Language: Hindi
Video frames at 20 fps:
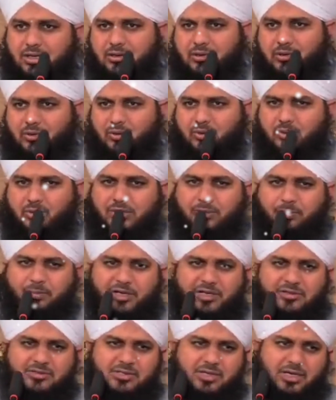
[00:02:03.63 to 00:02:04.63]
लोगों के
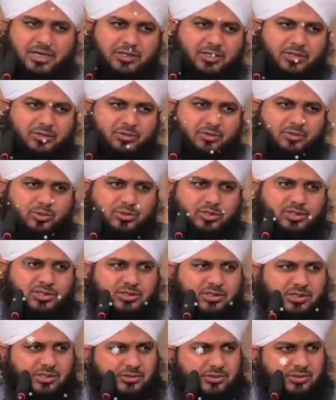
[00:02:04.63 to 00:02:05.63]
पास खाने को रोटी
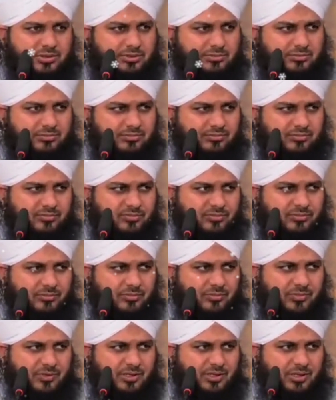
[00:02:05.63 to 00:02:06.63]
नहीं थी
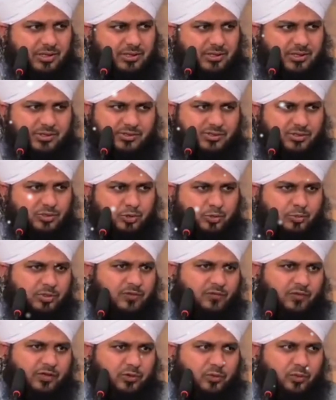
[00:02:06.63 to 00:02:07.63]
हज़रत
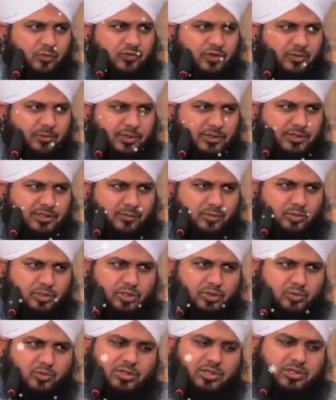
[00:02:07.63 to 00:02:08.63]
उम्र फ़ारूक फरमाते
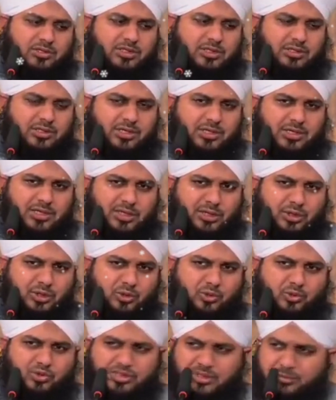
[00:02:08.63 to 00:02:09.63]
मुझे यूँ लगता था कि इन
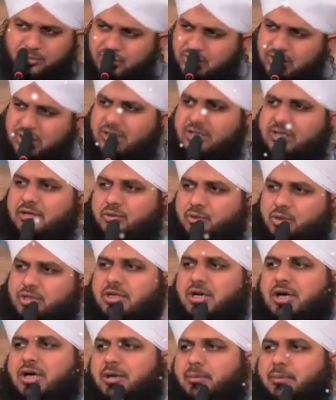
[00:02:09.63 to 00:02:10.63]
दिनों सबसे ज़्यादा
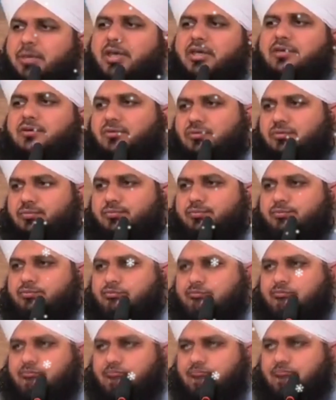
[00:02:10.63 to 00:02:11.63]
खुशहाल मैं ही हूँ
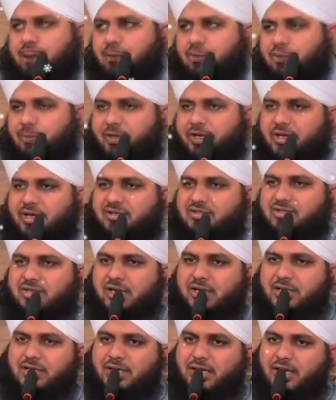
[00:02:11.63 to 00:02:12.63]
तो मैंने इस
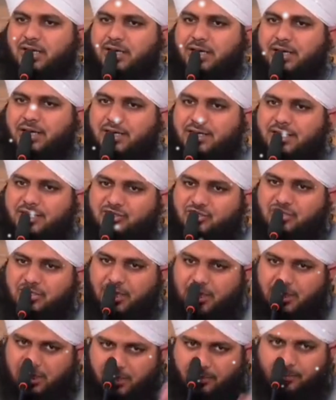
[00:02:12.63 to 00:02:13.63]
तरह किया कि घर का
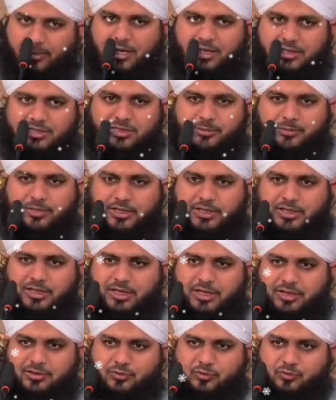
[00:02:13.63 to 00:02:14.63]
सारा माल जमा
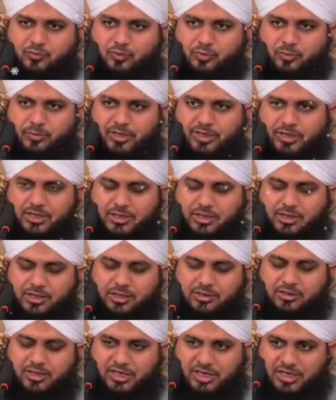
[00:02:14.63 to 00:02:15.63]
किया तो वो मैंने
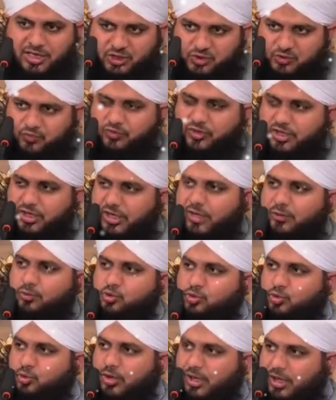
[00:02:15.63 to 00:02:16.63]
ना निसफ किया
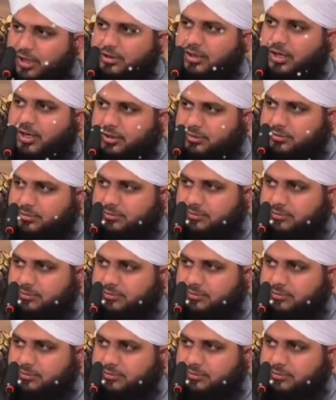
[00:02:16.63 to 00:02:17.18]
उसको आधा